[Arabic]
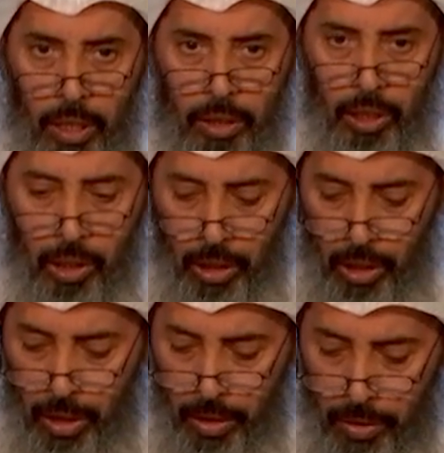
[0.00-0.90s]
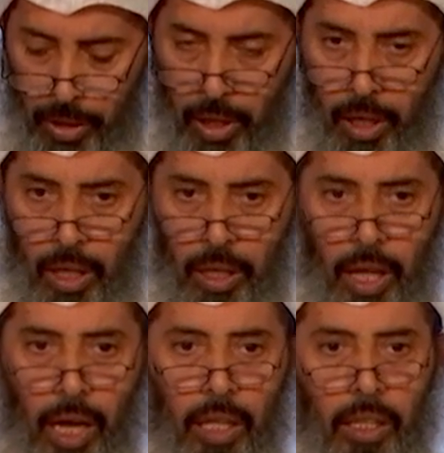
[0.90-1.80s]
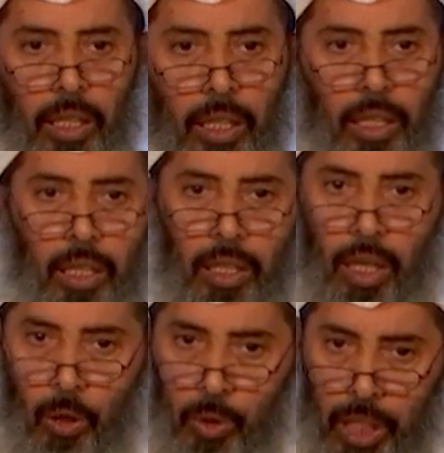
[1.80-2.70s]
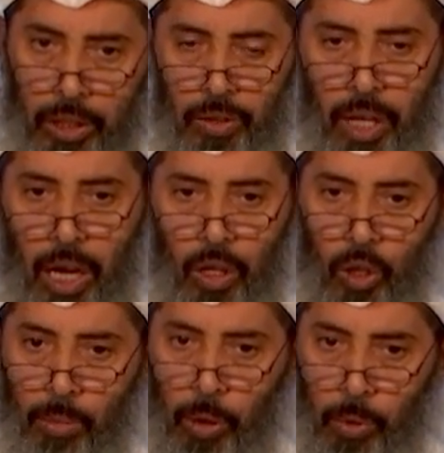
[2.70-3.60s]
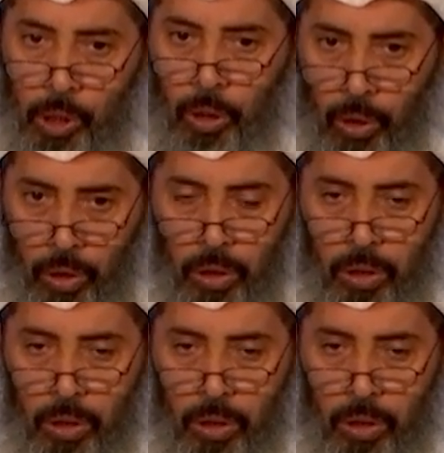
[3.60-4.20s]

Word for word: تشغيله. لذلك أنا وجهت رسالة اليوم أول شكر